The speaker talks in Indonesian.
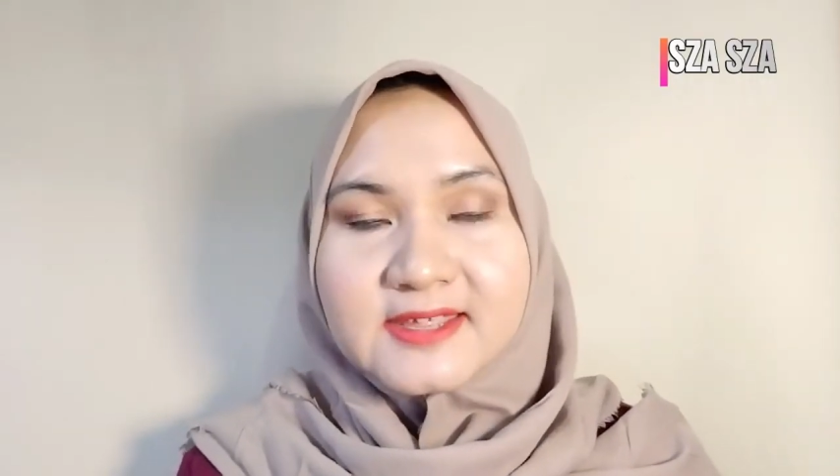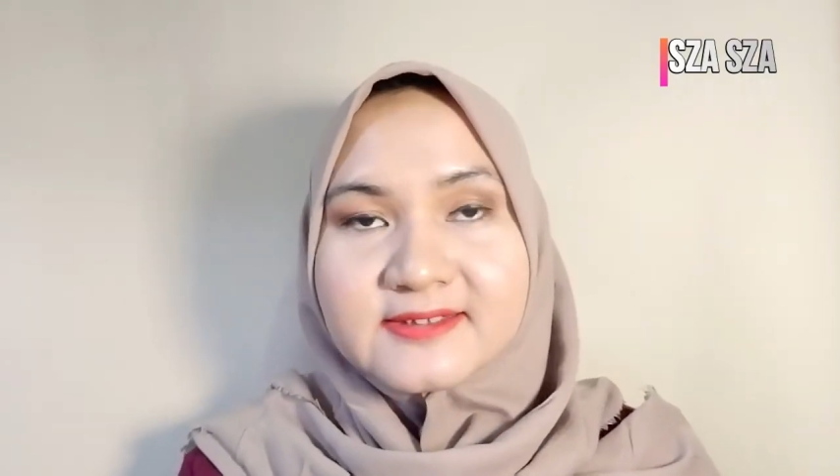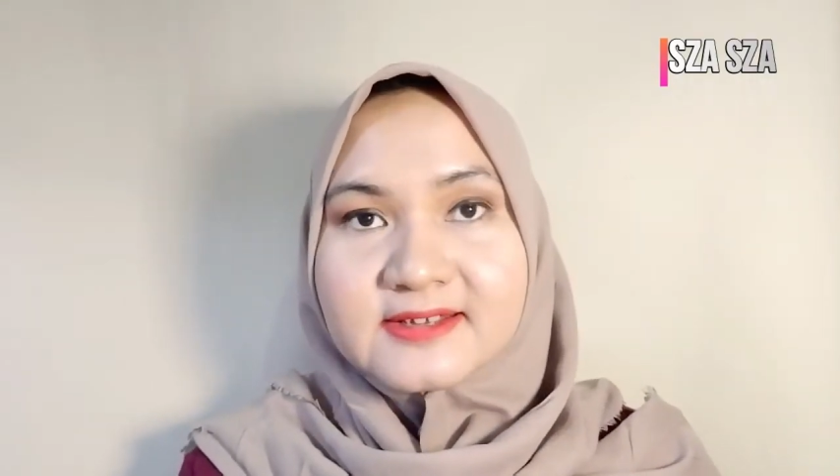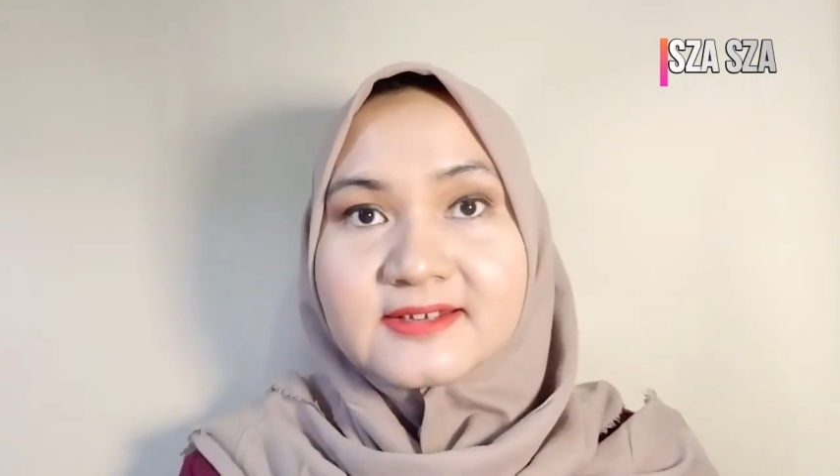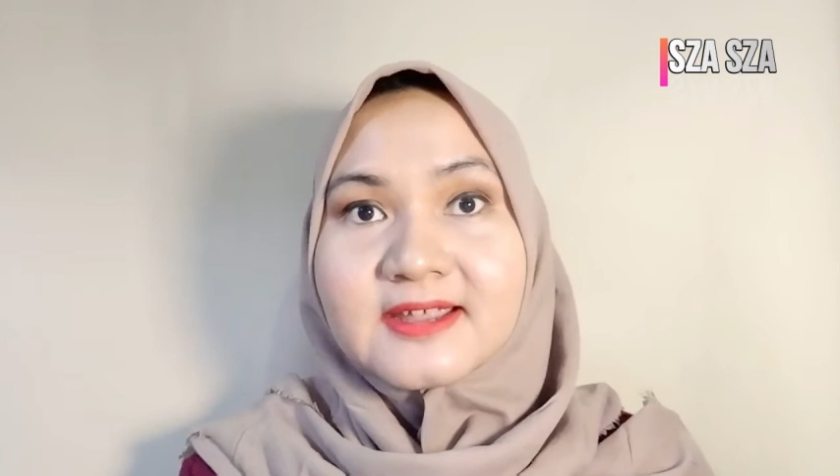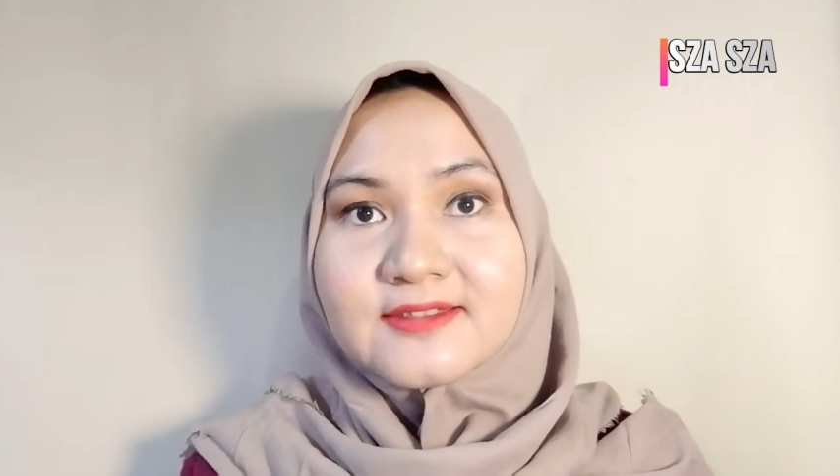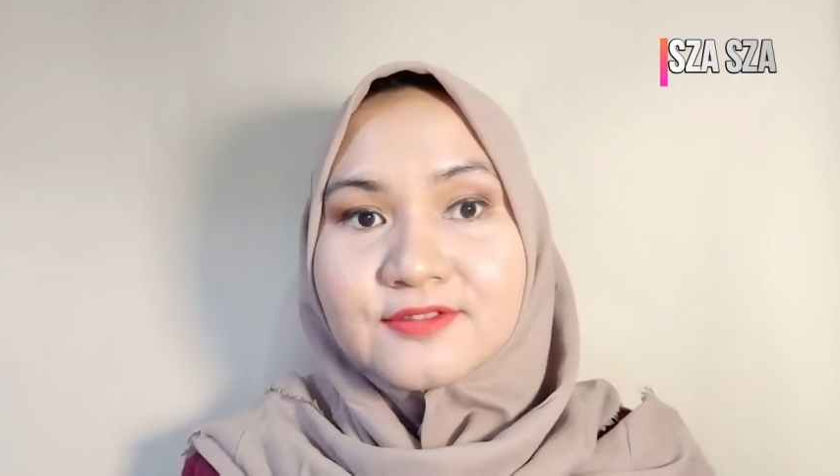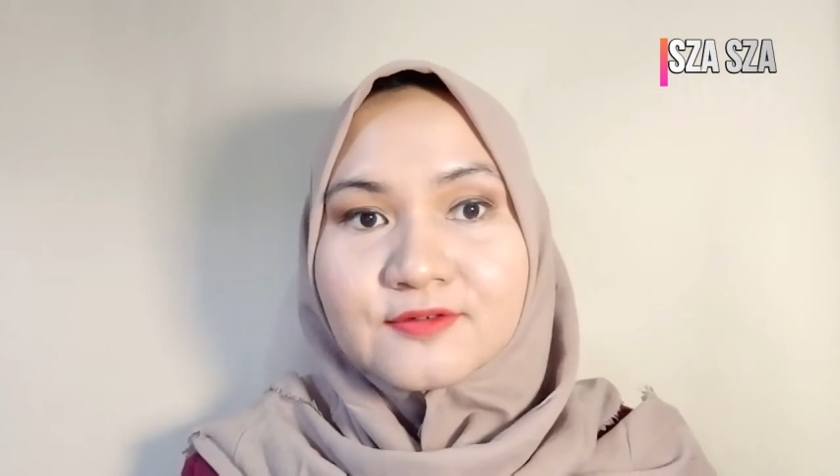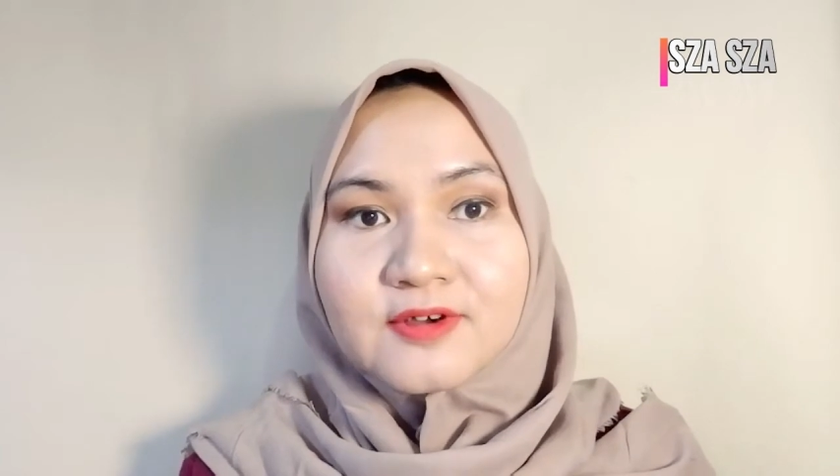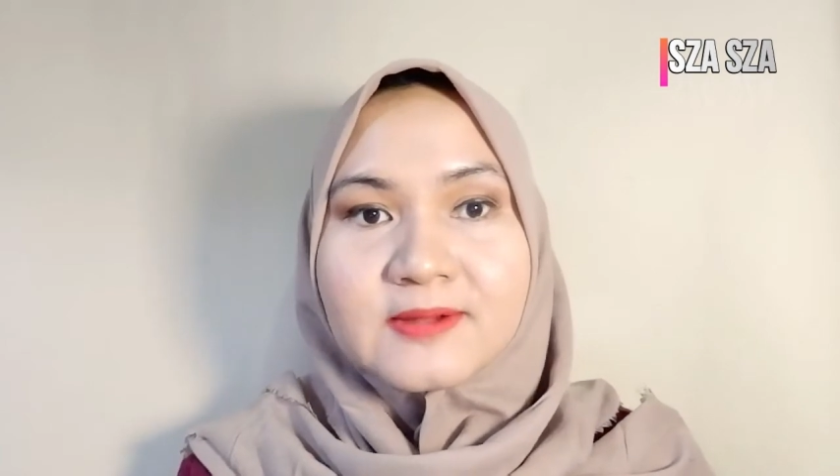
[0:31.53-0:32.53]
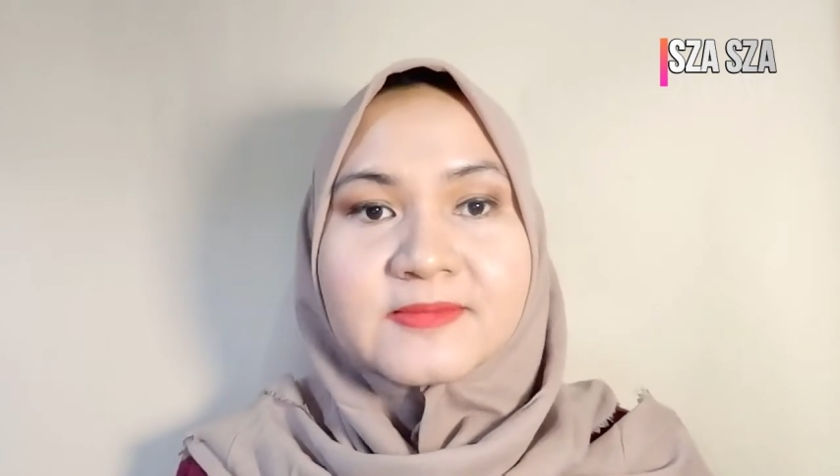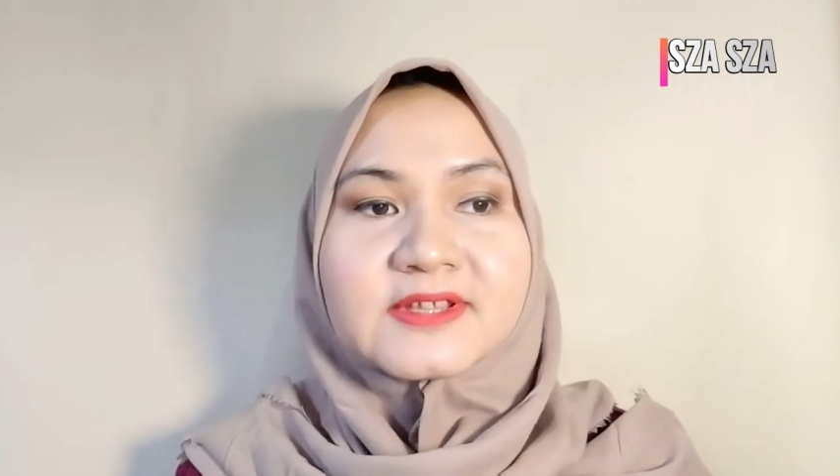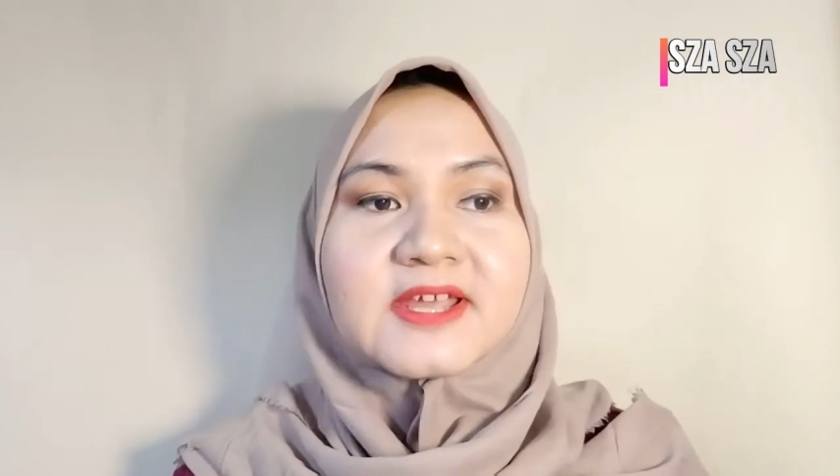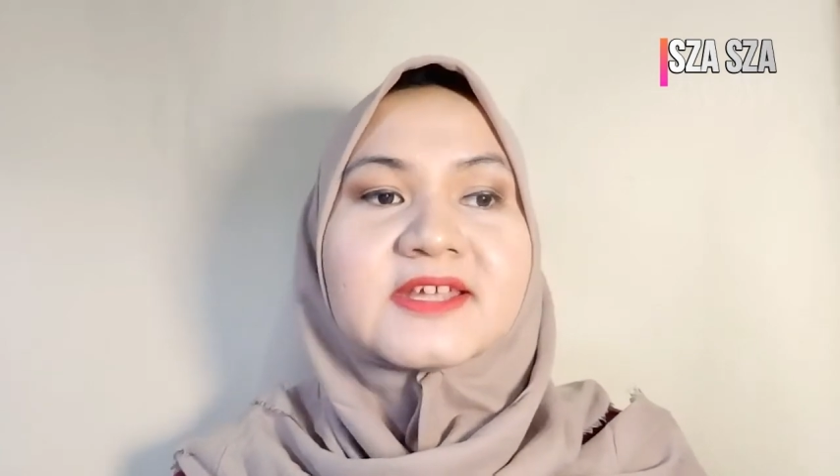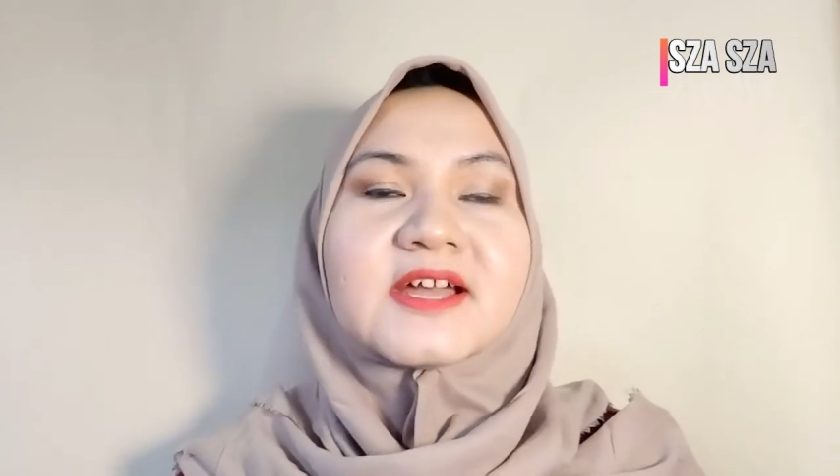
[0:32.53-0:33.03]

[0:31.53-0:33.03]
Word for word: Angel dan suaminya